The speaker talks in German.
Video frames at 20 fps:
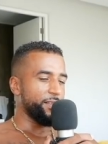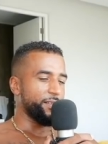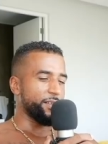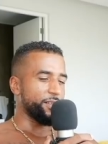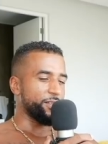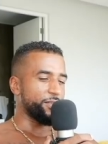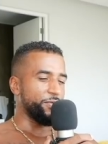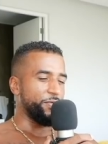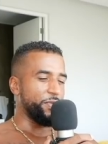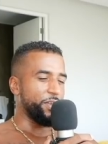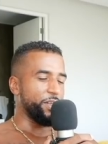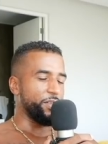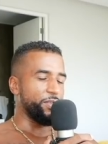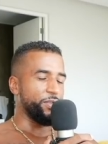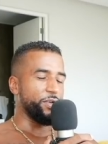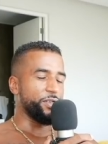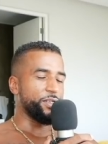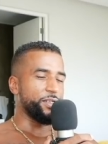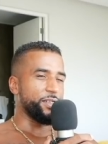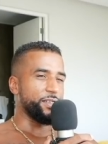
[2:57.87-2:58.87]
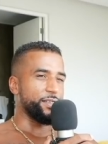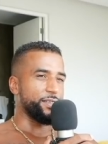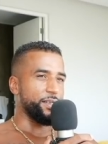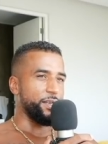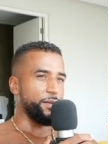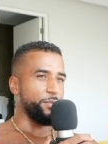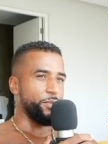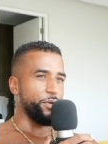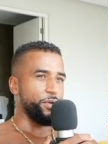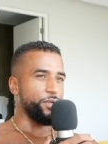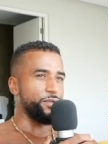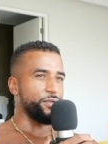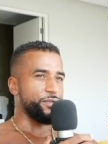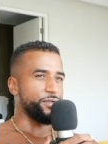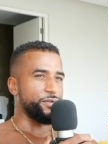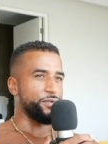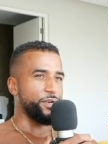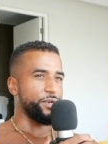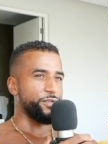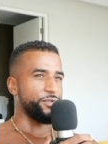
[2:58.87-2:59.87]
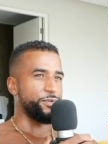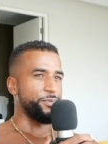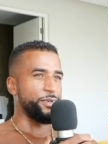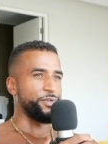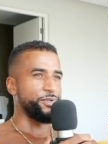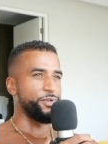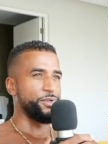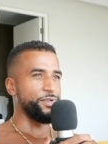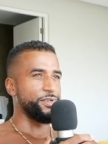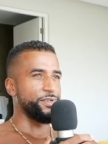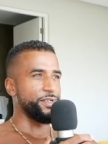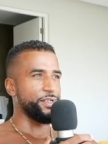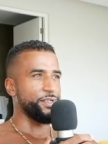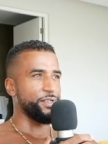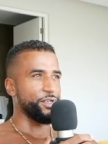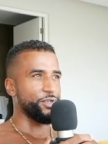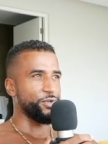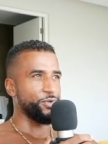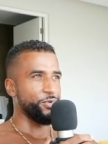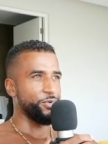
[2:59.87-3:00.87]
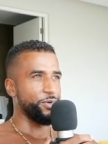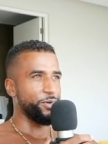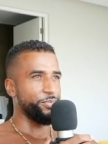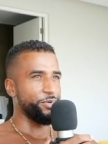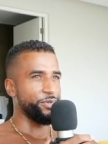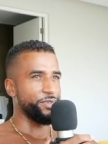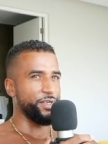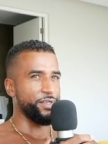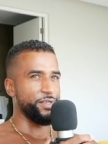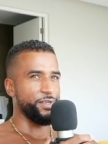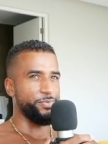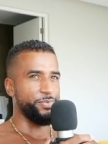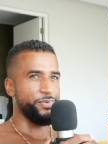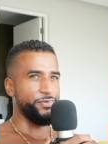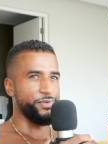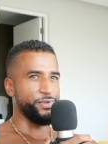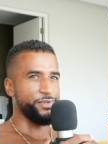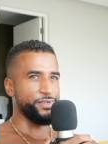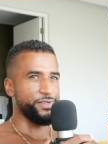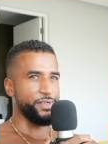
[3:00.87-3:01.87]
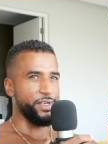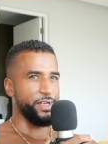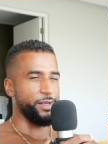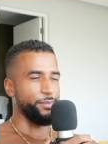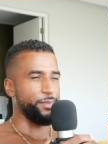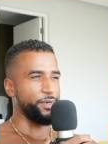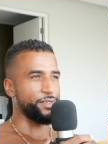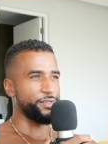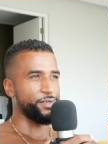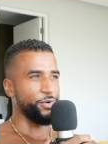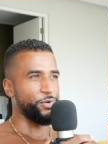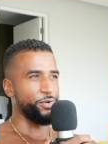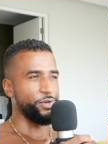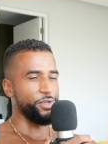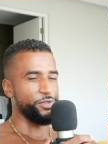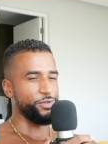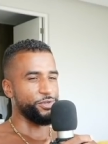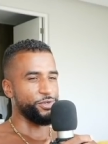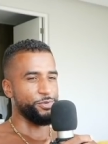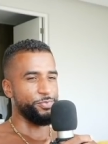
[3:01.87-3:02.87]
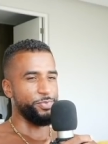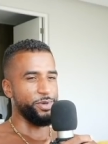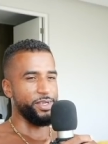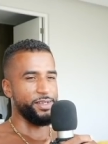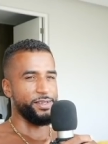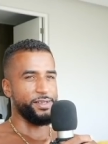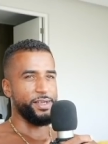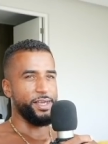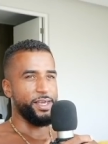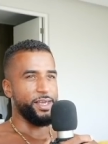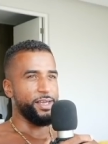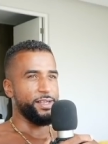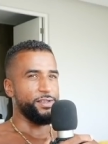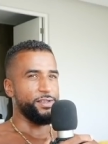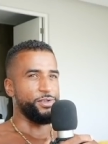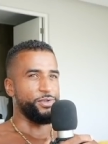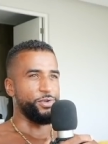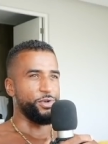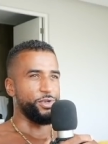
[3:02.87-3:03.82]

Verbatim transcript: dass du wieder in Deutschland sein möchtest. So. Also man sollte sich das schon hundertprozentig bewusst sein, aber es ist auch nie zu spät. Die